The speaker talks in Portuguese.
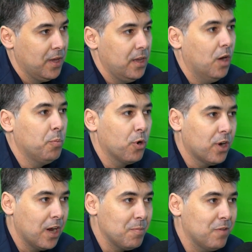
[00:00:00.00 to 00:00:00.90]
E é um
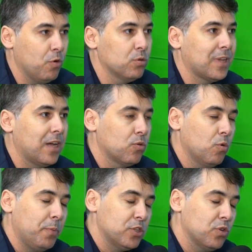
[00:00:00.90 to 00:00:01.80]
programa voltado
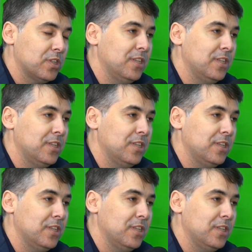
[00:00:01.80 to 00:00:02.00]
com pessoas